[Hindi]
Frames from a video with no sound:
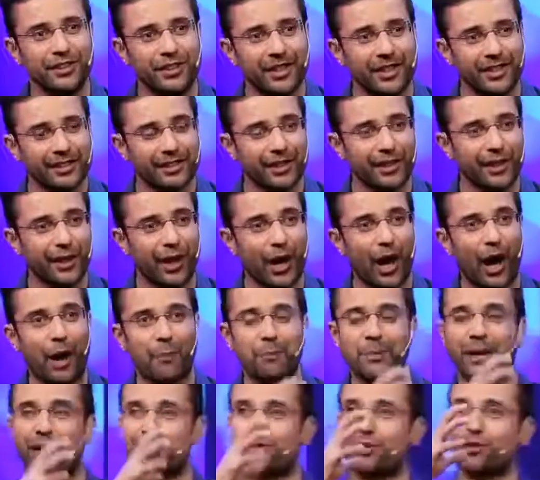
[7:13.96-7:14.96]
धीरे धीरे
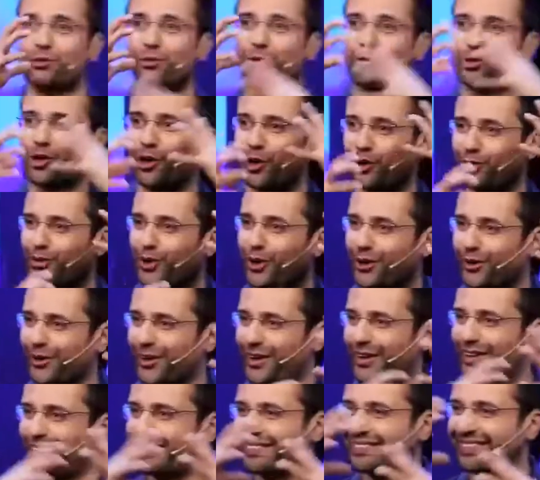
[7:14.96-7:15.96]
आप भी ऐसे ही सोचने लग
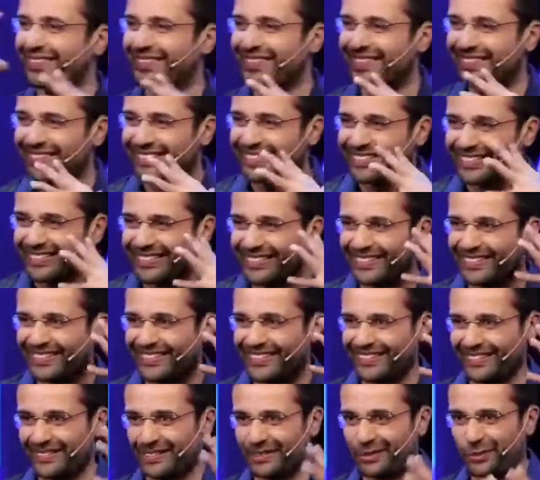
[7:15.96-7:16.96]
जाओगे
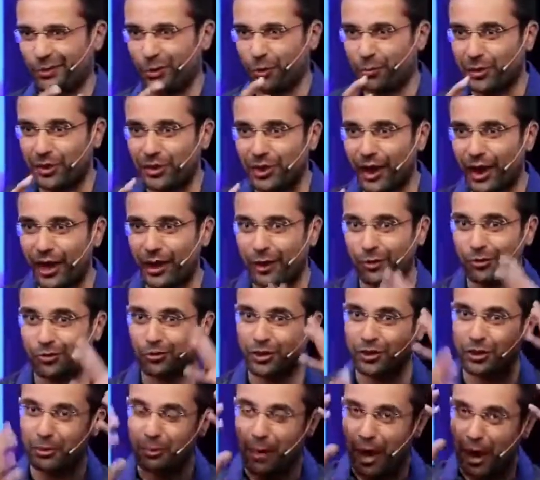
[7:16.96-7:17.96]
कोई बंदा है
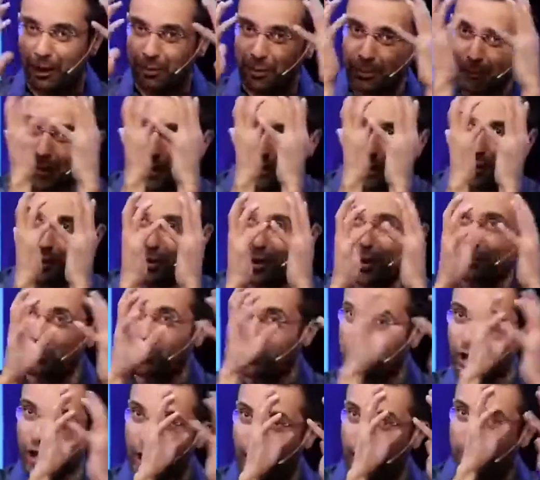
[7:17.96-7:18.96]
उसके दिमाग में बैठा हुआ है
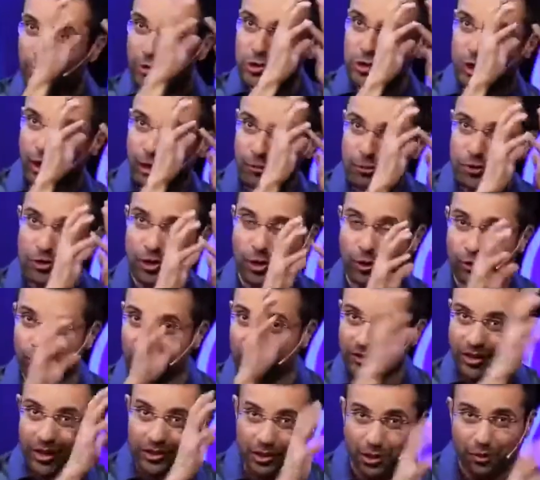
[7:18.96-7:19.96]
मुश्किल है मुश्किल है मुश्किल है
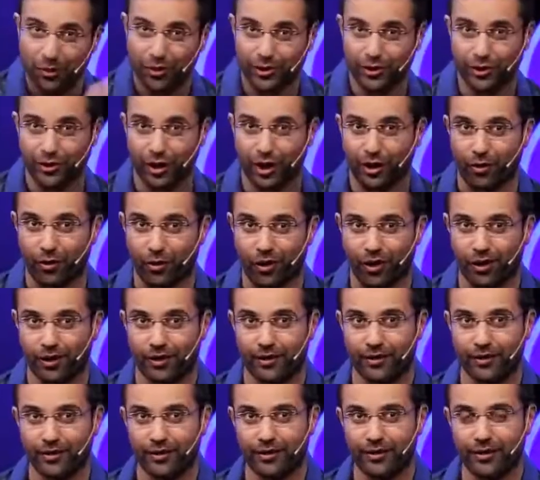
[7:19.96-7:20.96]
उसके साथ रहोगे तो क्या
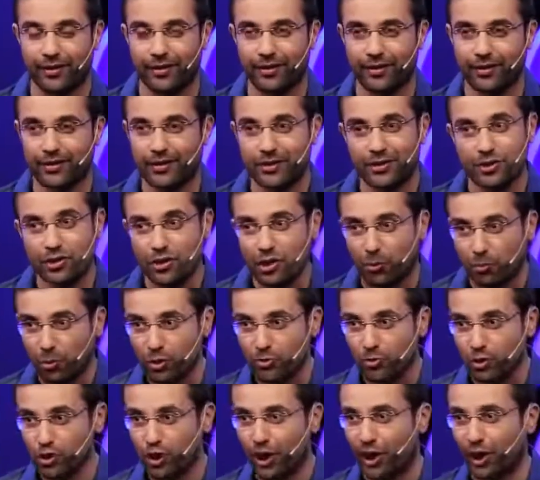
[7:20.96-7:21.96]
होगा सब
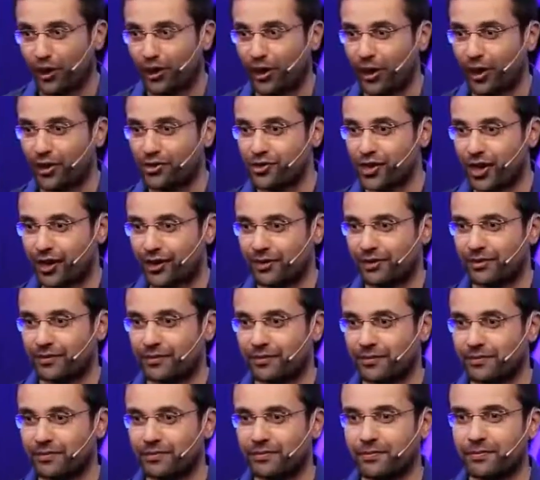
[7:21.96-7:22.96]
कुछ मुश्किल लगने लग
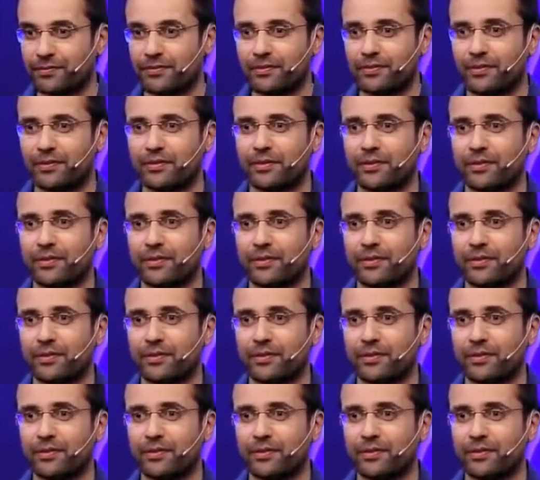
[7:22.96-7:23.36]
जाएगा